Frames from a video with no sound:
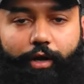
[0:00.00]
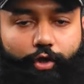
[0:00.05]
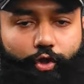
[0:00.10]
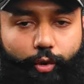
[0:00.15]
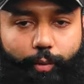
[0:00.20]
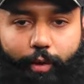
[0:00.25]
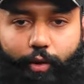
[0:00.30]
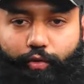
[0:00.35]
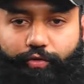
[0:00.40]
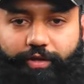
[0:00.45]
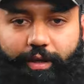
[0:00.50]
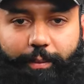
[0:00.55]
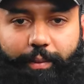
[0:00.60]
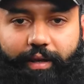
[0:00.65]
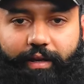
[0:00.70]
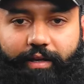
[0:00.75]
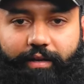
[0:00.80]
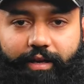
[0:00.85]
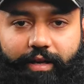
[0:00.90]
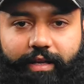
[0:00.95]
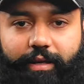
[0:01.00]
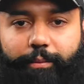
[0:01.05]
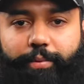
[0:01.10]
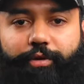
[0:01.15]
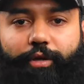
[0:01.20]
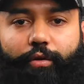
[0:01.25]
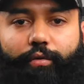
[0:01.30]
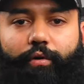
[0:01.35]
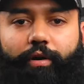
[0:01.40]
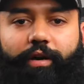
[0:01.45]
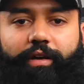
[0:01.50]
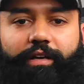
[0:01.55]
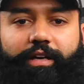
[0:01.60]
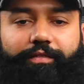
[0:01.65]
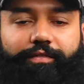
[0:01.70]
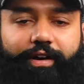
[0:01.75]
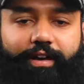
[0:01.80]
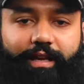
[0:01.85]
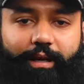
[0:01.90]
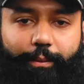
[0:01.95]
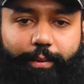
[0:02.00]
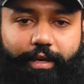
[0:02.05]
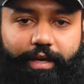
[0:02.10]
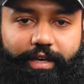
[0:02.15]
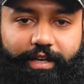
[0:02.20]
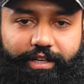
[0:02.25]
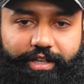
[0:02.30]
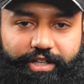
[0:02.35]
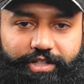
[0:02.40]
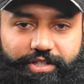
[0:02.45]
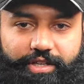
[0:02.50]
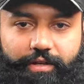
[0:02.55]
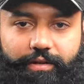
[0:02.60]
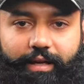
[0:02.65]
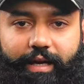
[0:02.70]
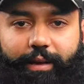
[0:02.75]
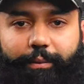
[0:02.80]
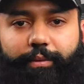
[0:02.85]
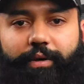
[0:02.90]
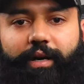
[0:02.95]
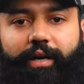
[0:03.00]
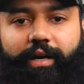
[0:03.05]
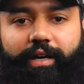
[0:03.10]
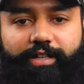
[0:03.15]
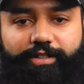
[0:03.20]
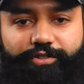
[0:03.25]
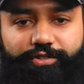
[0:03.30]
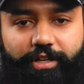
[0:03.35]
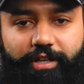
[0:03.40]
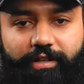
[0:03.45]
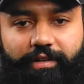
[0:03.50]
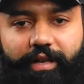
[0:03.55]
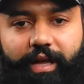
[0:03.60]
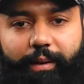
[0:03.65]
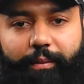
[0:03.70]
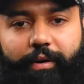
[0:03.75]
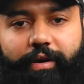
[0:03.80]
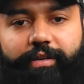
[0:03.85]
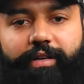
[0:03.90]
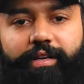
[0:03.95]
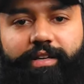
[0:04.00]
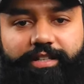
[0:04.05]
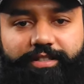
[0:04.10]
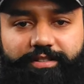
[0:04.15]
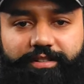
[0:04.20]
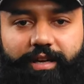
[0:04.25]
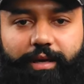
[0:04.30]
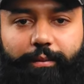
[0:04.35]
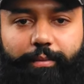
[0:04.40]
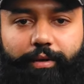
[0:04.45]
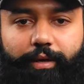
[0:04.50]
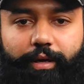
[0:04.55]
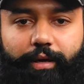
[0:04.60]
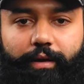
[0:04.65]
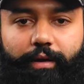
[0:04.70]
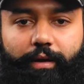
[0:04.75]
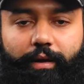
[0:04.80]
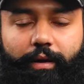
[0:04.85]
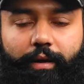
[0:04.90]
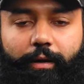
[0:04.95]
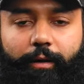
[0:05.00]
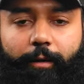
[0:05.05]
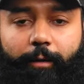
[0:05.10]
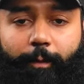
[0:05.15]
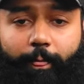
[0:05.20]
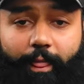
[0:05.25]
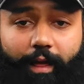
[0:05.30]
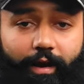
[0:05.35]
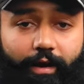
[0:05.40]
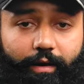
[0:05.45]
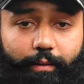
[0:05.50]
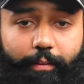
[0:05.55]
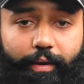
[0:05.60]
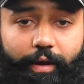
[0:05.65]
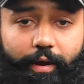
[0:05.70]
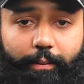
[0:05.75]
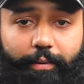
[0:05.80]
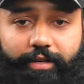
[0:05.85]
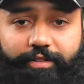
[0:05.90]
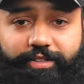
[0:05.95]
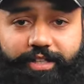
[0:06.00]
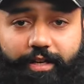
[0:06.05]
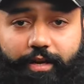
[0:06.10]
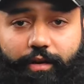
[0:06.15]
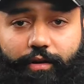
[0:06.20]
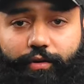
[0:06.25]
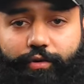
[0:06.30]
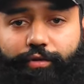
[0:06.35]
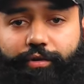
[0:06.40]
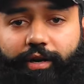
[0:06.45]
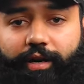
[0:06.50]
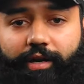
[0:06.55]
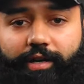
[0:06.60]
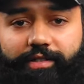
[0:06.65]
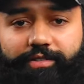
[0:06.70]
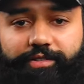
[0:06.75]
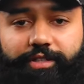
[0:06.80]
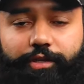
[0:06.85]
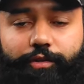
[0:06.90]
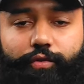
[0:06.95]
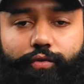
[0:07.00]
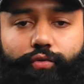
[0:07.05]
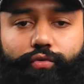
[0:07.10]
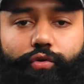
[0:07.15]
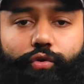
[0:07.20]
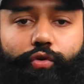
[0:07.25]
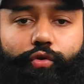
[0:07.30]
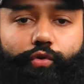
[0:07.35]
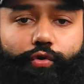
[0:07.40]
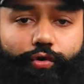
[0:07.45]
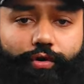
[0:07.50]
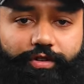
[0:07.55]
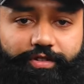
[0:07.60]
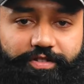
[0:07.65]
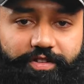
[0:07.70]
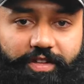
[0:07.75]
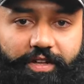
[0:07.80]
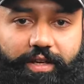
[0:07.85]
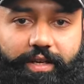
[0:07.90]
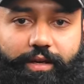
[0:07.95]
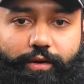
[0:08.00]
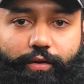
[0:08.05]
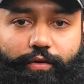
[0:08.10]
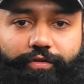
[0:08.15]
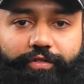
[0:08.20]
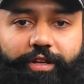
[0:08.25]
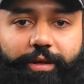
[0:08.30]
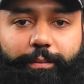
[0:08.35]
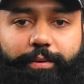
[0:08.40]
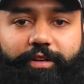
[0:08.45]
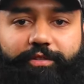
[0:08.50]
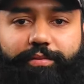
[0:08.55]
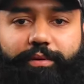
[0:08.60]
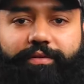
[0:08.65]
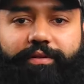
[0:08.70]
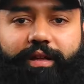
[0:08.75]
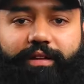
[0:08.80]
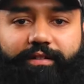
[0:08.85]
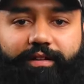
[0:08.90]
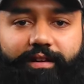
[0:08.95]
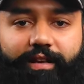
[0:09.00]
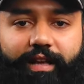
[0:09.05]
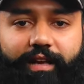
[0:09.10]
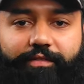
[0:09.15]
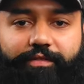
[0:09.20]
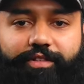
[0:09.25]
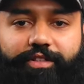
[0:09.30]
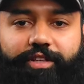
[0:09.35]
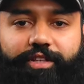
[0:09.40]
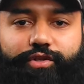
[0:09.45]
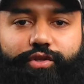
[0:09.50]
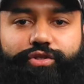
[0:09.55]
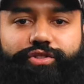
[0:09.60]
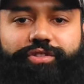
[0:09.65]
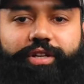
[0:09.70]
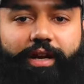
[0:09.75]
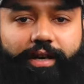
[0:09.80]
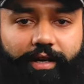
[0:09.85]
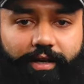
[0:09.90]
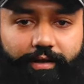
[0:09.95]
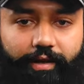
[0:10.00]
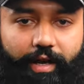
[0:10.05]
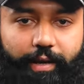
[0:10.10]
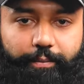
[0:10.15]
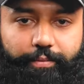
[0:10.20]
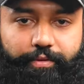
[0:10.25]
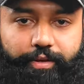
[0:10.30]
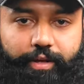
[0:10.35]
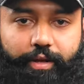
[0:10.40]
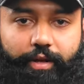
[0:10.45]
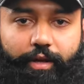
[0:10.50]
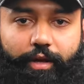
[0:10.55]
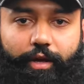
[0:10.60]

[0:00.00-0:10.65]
तो मैं उससे पहले नहीं बताऊंगा कि ये वेरिएबल इंटीजर टाइप का है स्ट्रिंग टाइप का या किस टाइप का है अगर मैं अब इसी का कंट्रास्ट देखूँ तो सी और सी प्लस प्लस ऐसी लैंग्वेजेज हैं जो स्टैटिक टाइप्स हैं